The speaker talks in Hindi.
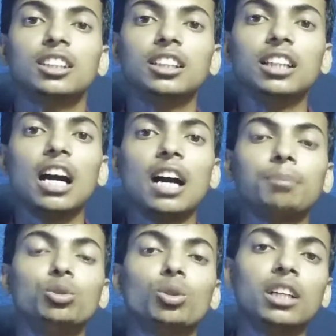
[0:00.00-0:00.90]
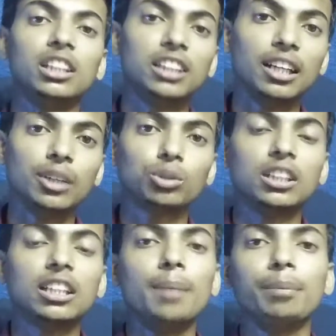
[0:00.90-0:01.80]
कि आप जो खरीद रहे हैं उसकी
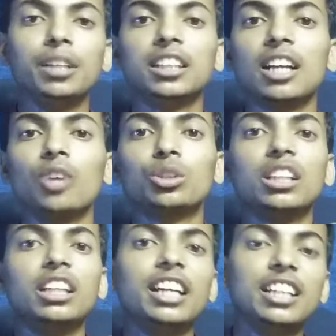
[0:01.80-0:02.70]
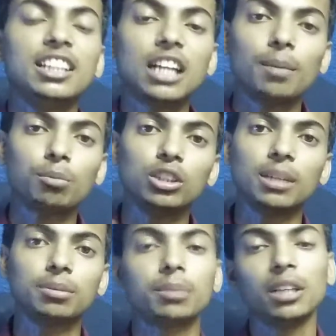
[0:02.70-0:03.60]
कंपनी क्या उसकी रेटिंग क्या आपको
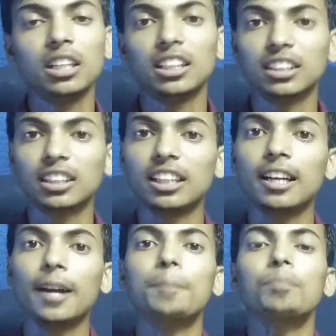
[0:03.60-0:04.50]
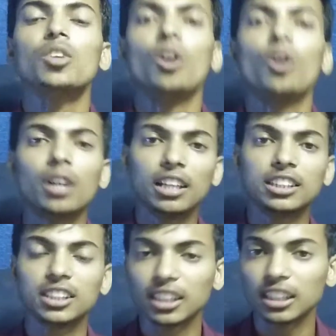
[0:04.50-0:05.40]
सबसे पहले याद रख लेना है और हाँ
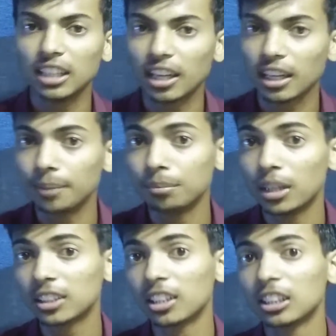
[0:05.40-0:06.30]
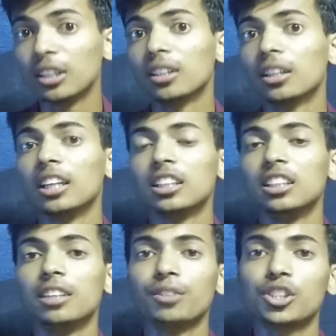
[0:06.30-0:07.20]
जैसे कि अगर हम बात करते हैं ग्रेट
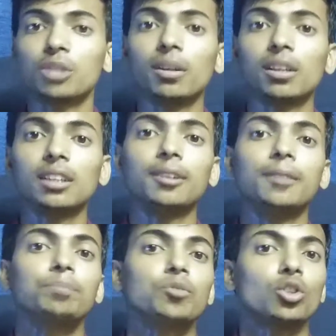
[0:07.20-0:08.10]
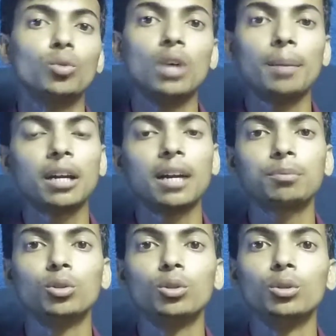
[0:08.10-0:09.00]
इंडियन फेस्टिवल की तो वहाँ पर
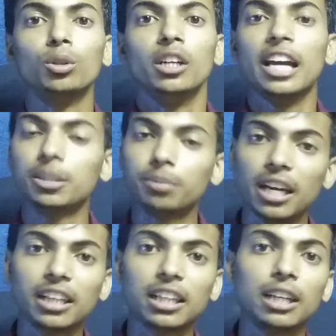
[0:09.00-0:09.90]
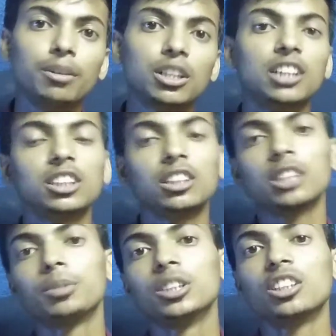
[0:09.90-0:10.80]
आपको एस के डेबिट कार्ड से
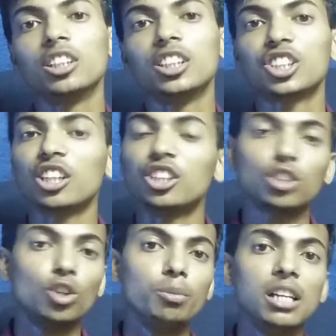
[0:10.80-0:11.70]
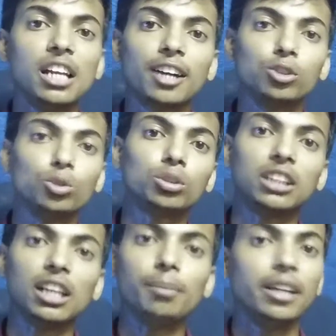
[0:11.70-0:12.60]
दस परसेंट का एक्स्ट्रा डिस्काउंट मिल जाएगा जो
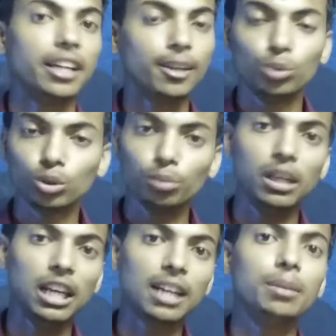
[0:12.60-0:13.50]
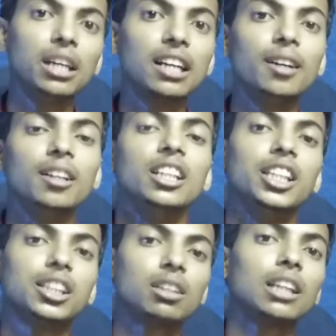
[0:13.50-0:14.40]
सेल में है वो तो मिलेगा मिलेगा
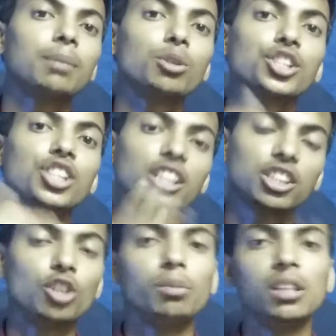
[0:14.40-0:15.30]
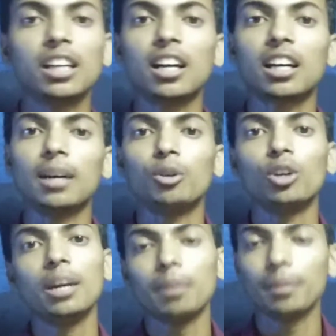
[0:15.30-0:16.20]
इसके बाद आपको एक्स्ट्रा डिस्काउंट मिलेगा अगर आप
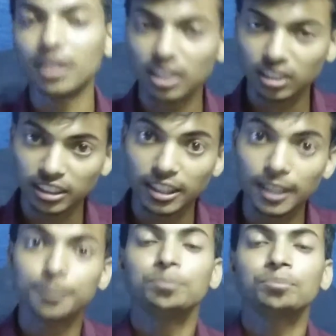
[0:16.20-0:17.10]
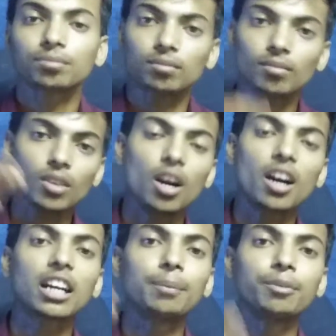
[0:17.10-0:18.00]
ऑनलाइन पेमेंट करते हैं
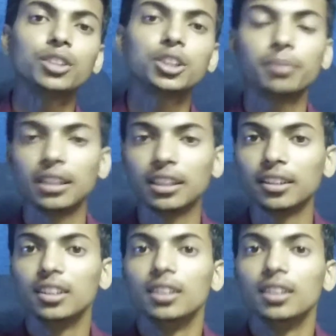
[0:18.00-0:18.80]
अगर आप इसमें